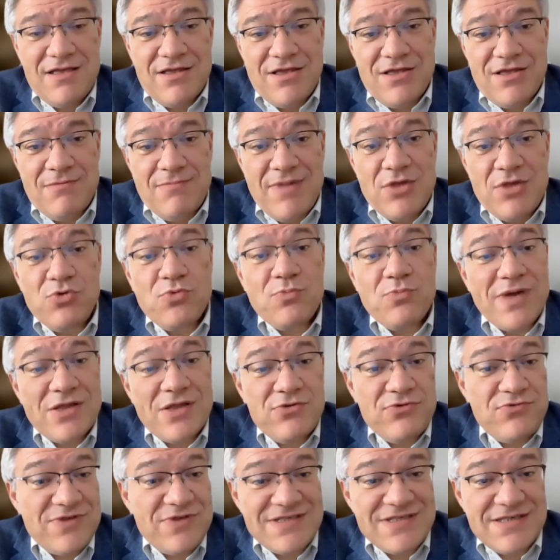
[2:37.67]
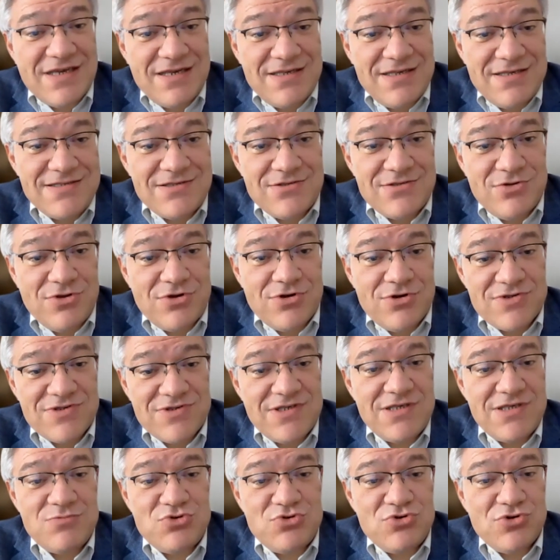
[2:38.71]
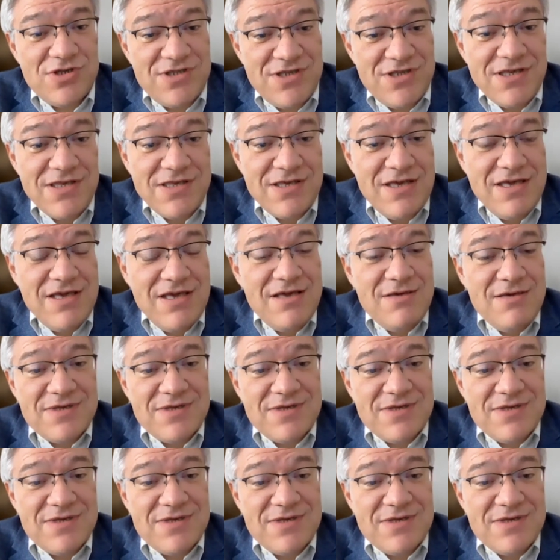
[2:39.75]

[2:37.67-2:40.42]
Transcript: euh, bah, n'ont pas de fiscalistes dans leurs équipes juridiques,